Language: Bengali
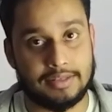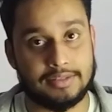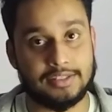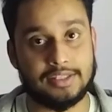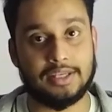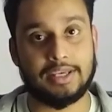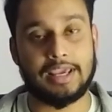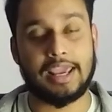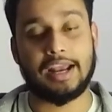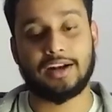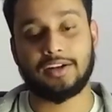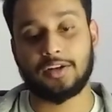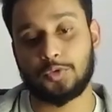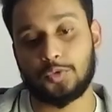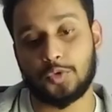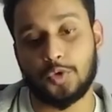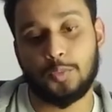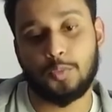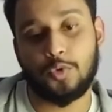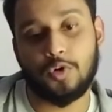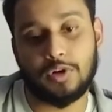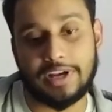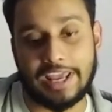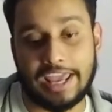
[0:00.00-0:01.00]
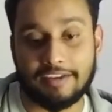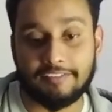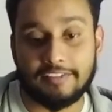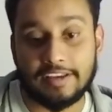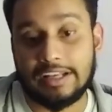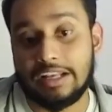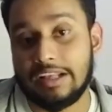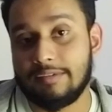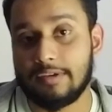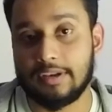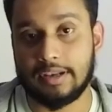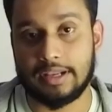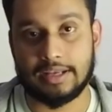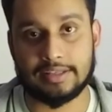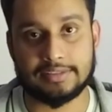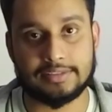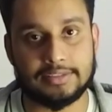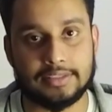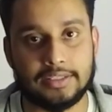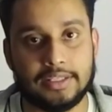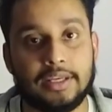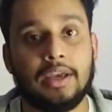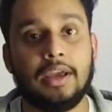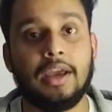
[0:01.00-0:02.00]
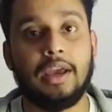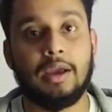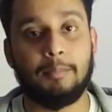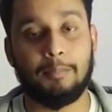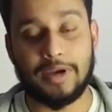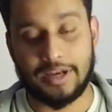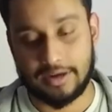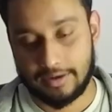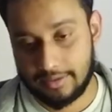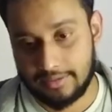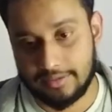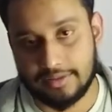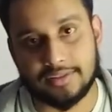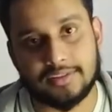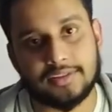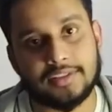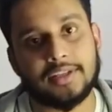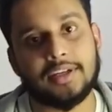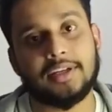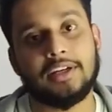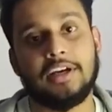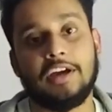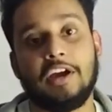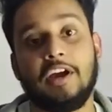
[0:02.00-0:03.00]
যে একটা ক্রোম বুক অ্যাভেলেবেল আছে বাংলাদেশে